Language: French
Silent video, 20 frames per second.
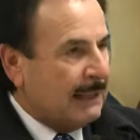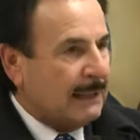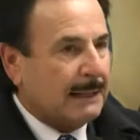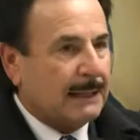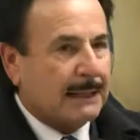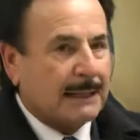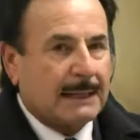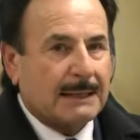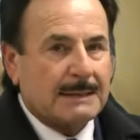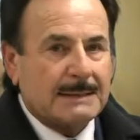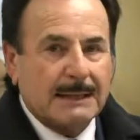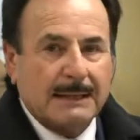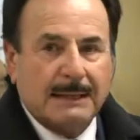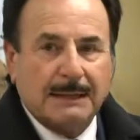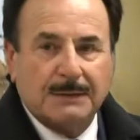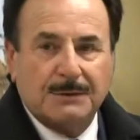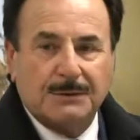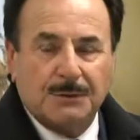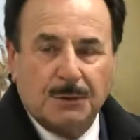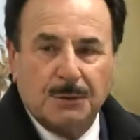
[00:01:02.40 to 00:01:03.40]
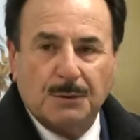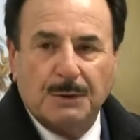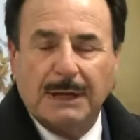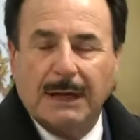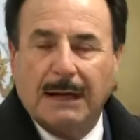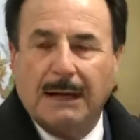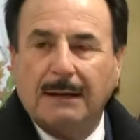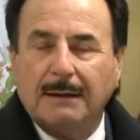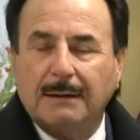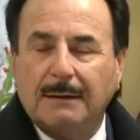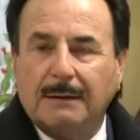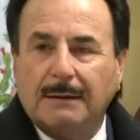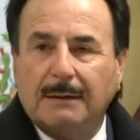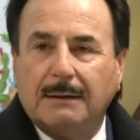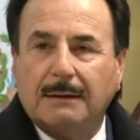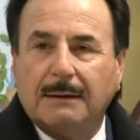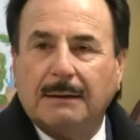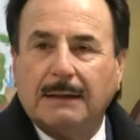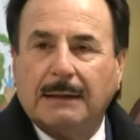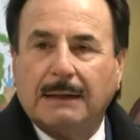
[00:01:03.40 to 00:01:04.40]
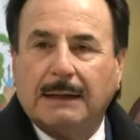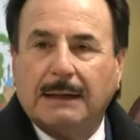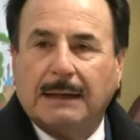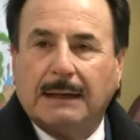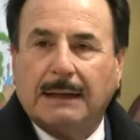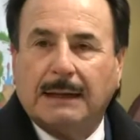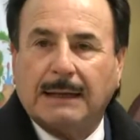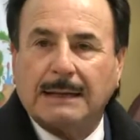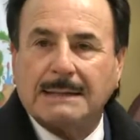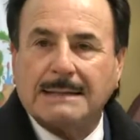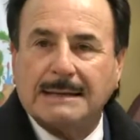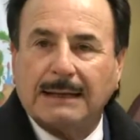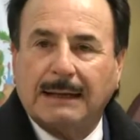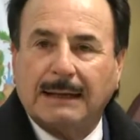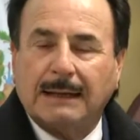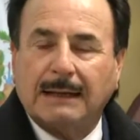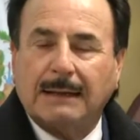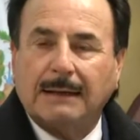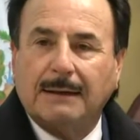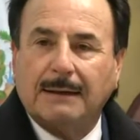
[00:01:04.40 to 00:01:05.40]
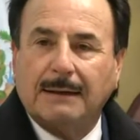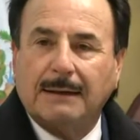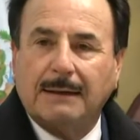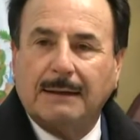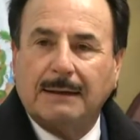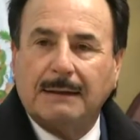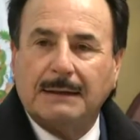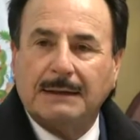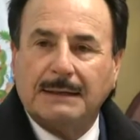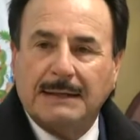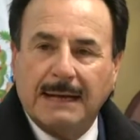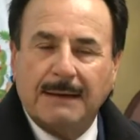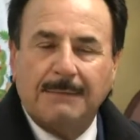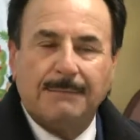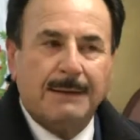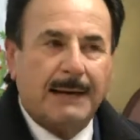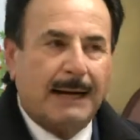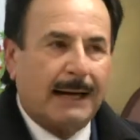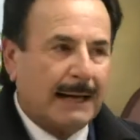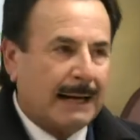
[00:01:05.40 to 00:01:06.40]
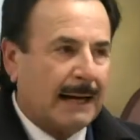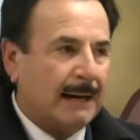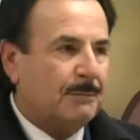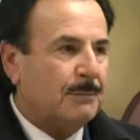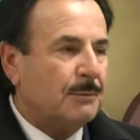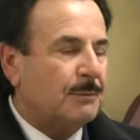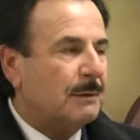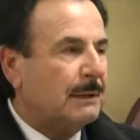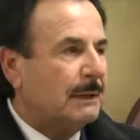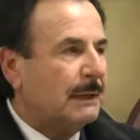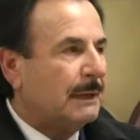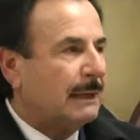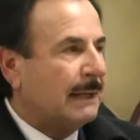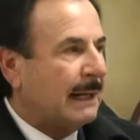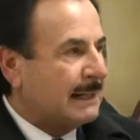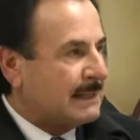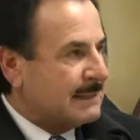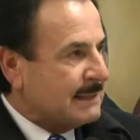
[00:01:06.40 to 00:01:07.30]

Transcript: Nous voulons qu'ils envoient de l'aide humanitaire au nom de l'ONU.